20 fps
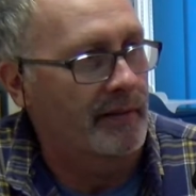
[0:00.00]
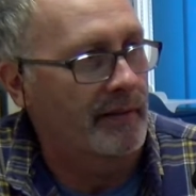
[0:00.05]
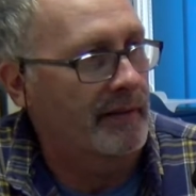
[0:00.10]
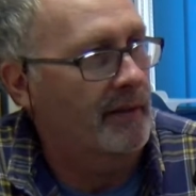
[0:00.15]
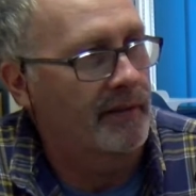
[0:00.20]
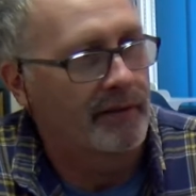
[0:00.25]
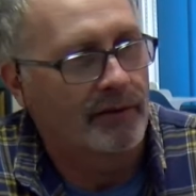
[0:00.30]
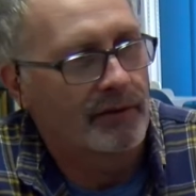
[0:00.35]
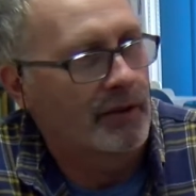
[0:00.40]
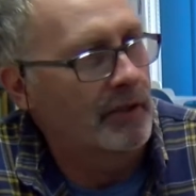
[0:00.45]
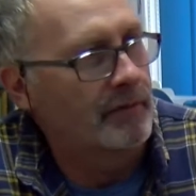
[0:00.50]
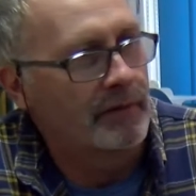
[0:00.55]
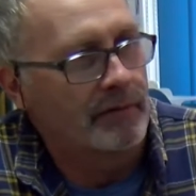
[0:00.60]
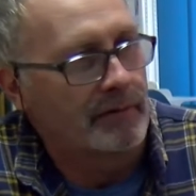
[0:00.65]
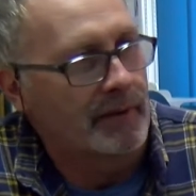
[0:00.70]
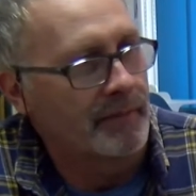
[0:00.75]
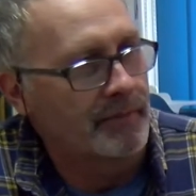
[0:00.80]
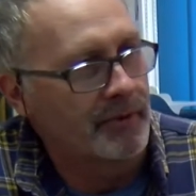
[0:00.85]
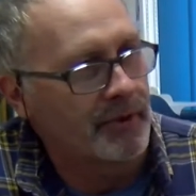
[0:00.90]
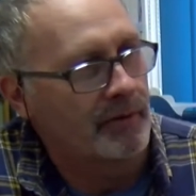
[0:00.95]
sezonową
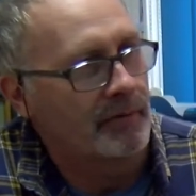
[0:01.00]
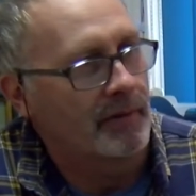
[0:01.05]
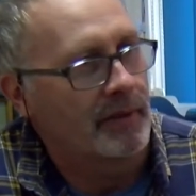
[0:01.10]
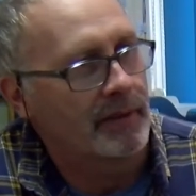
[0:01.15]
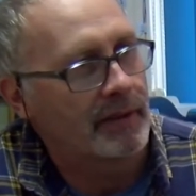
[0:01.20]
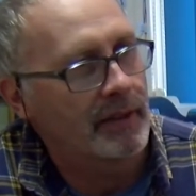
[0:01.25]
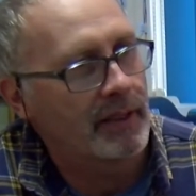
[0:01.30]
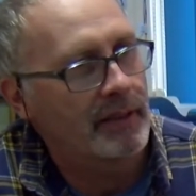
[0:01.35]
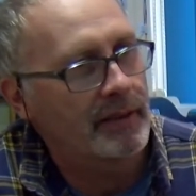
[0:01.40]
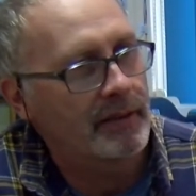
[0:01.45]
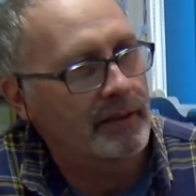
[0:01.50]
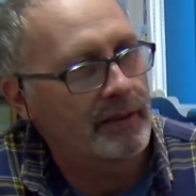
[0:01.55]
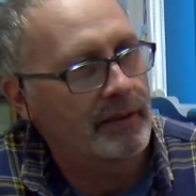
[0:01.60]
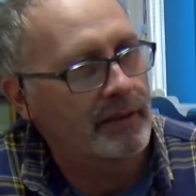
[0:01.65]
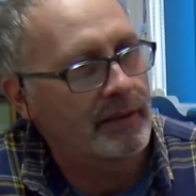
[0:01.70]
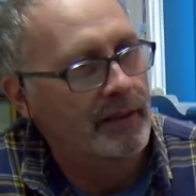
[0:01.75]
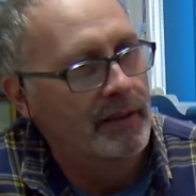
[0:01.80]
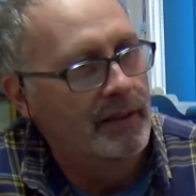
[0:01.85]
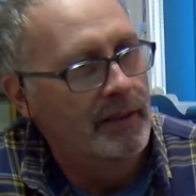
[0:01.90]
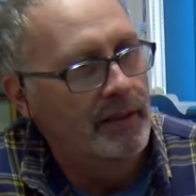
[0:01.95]
na przykład, tak?
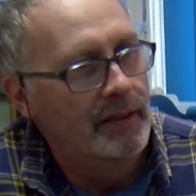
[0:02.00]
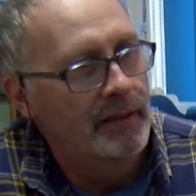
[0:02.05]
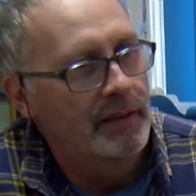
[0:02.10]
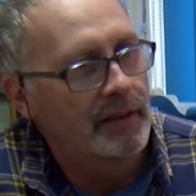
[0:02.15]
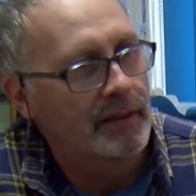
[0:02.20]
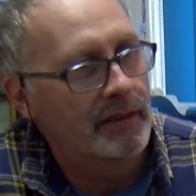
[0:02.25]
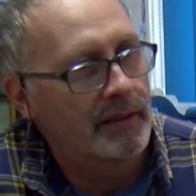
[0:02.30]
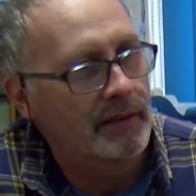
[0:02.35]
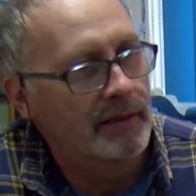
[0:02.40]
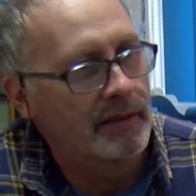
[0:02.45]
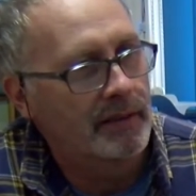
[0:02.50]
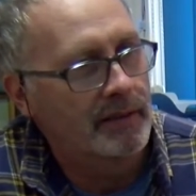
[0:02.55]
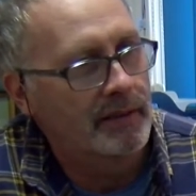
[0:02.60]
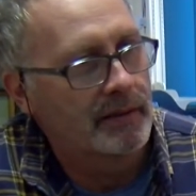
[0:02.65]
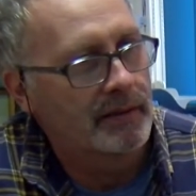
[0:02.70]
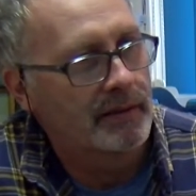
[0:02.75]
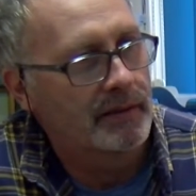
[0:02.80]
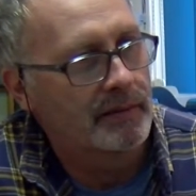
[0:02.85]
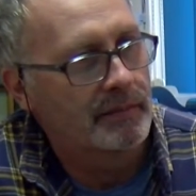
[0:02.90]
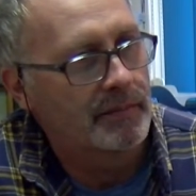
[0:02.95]
I e,
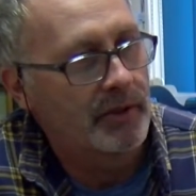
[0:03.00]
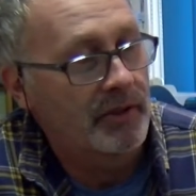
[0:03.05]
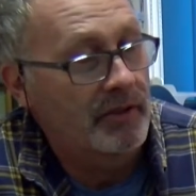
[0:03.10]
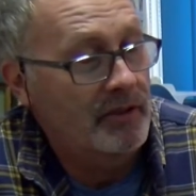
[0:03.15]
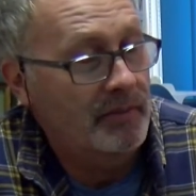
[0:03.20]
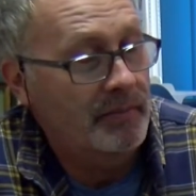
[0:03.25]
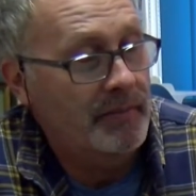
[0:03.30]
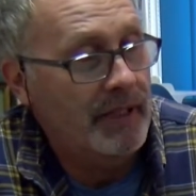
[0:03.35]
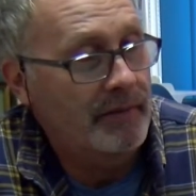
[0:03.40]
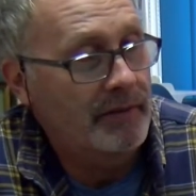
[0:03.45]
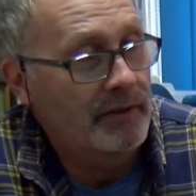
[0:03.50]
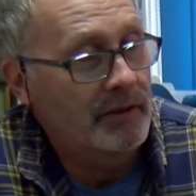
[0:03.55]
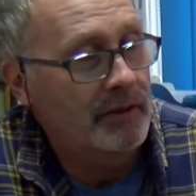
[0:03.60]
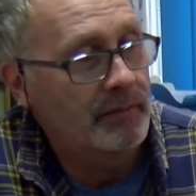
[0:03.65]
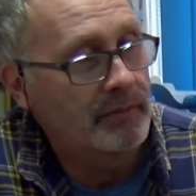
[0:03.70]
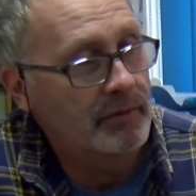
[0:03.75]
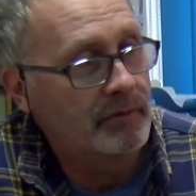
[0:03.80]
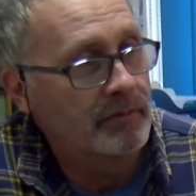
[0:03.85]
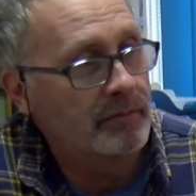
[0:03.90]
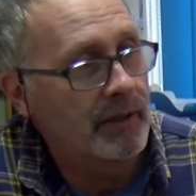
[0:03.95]
moje objawy
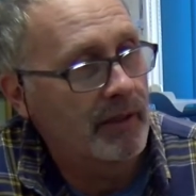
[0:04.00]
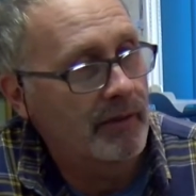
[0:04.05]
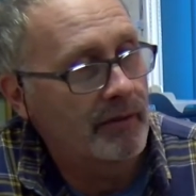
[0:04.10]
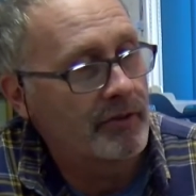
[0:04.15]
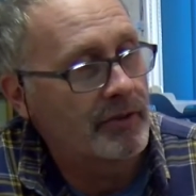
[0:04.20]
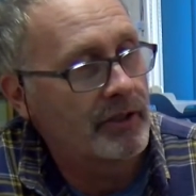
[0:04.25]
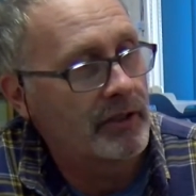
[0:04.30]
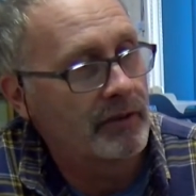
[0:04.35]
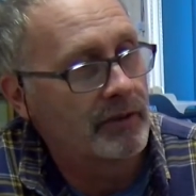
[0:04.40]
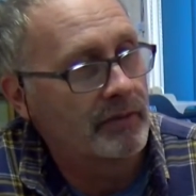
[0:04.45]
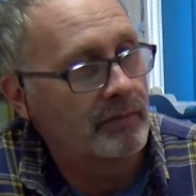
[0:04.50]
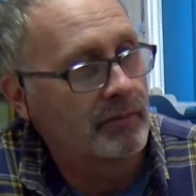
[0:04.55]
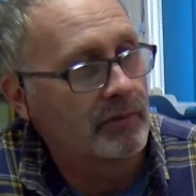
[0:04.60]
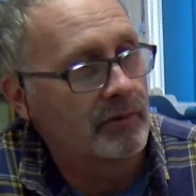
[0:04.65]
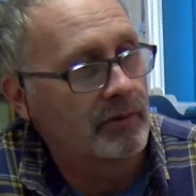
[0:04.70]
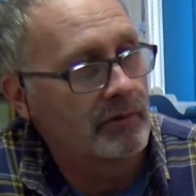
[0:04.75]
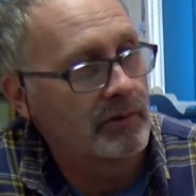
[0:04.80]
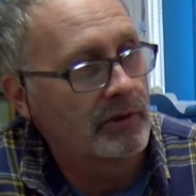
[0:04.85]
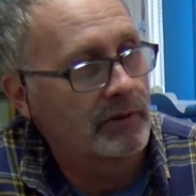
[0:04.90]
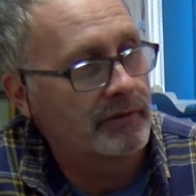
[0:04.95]
to był bardzo silny
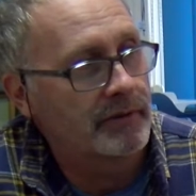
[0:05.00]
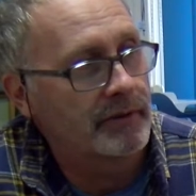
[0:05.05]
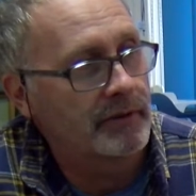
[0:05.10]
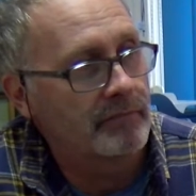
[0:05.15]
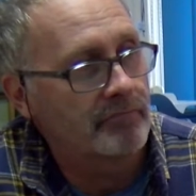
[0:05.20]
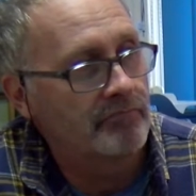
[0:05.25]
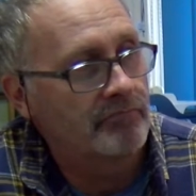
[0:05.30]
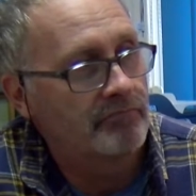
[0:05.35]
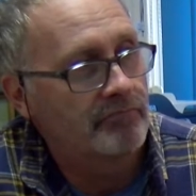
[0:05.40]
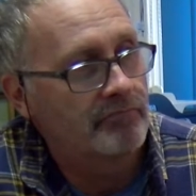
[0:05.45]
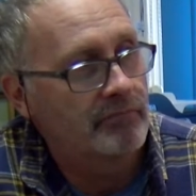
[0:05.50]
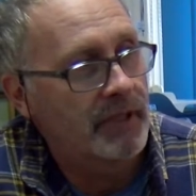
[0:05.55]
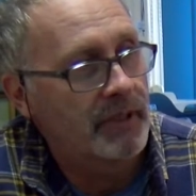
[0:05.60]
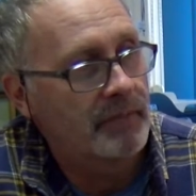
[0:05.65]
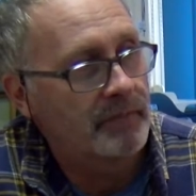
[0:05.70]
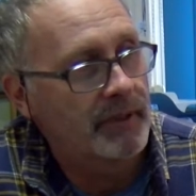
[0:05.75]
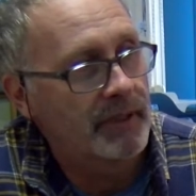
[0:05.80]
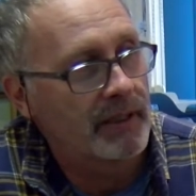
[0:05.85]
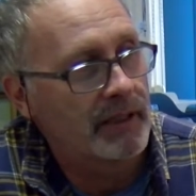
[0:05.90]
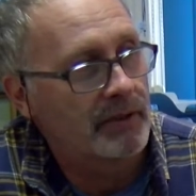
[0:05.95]
ból głowy,
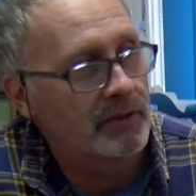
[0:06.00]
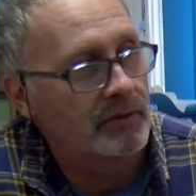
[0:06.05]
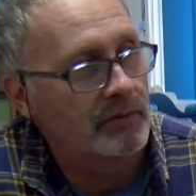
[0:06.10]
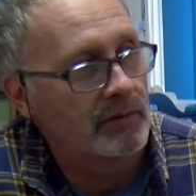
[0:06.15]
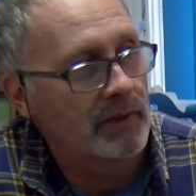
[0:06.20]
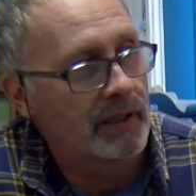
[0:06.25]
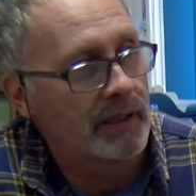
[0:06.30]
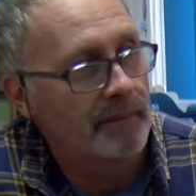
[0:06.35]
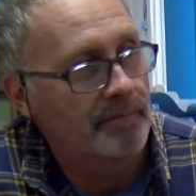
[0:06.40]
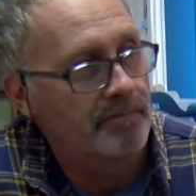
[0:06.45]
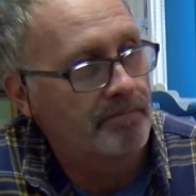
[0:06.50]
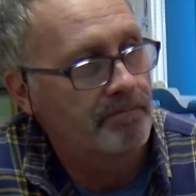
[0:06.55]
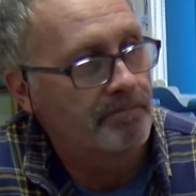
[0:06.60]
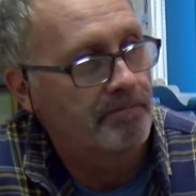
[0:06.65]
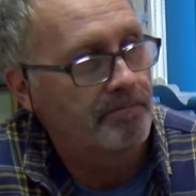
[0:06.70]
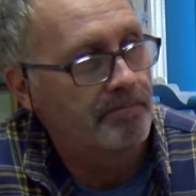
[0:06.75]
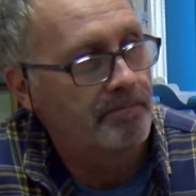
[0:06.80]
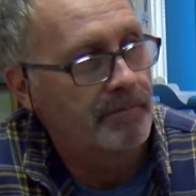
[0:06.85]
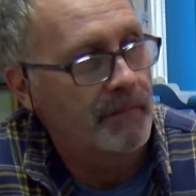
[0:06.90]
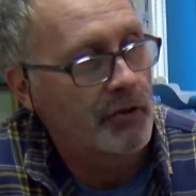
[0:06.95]
temperatura,
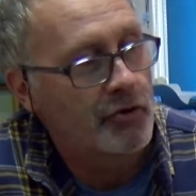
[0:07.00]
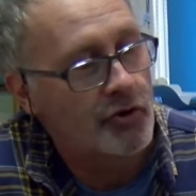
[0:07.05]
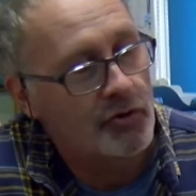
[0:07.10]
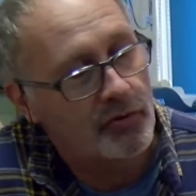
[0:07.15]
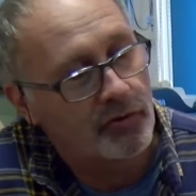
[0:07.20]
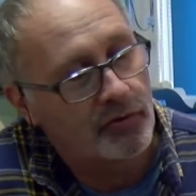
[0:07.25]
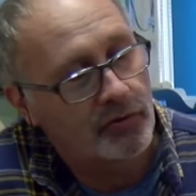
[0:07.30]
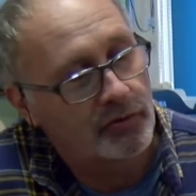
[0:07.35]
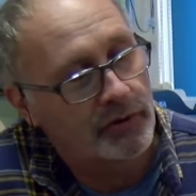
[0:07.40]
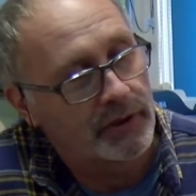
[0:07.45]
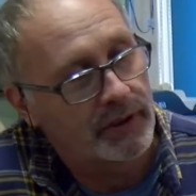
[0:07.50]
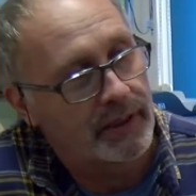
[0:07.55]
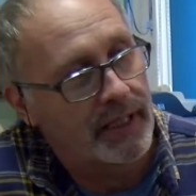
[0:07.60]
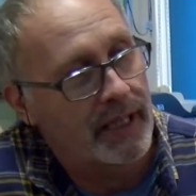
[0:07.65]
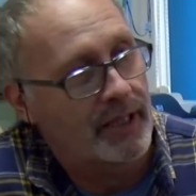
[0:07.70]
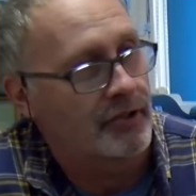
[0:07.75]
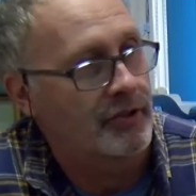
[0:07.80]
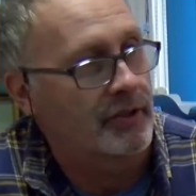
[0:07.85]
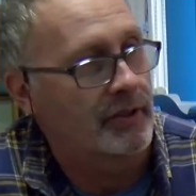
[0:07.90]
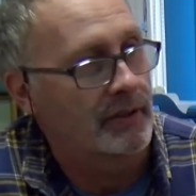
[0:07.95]
suchy
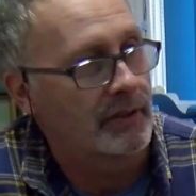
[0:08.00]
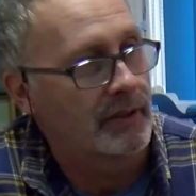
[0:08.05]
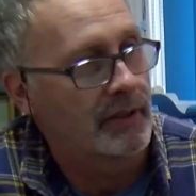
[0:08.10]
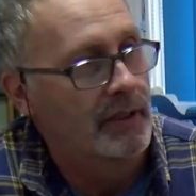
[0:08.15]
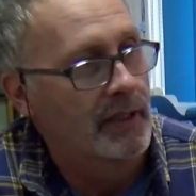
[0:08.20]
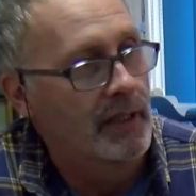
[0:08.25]
kaszel.